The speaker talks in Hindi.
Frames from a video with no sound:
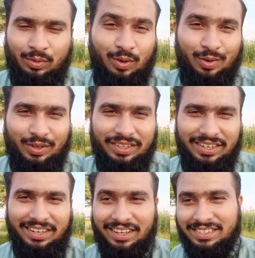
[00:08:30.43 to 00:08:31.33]
दुआओं की
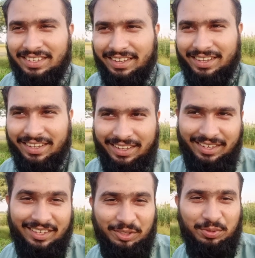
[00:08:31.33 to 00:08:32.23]
दरख्वास्त है
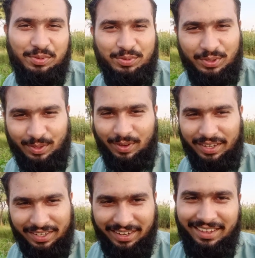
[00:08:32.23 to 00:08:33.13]
कि खसूसी
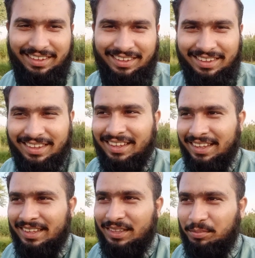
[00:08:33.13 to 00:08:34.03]
दुआ करें
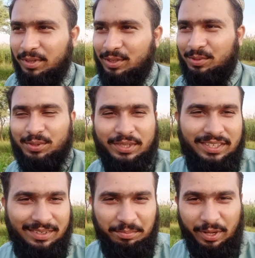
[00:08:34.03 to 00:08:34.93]
तबीयत
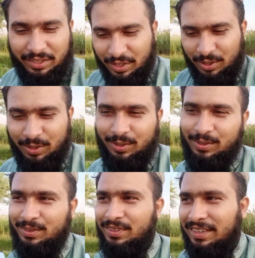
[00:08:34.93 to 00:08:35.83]
कुछ बेहतर हो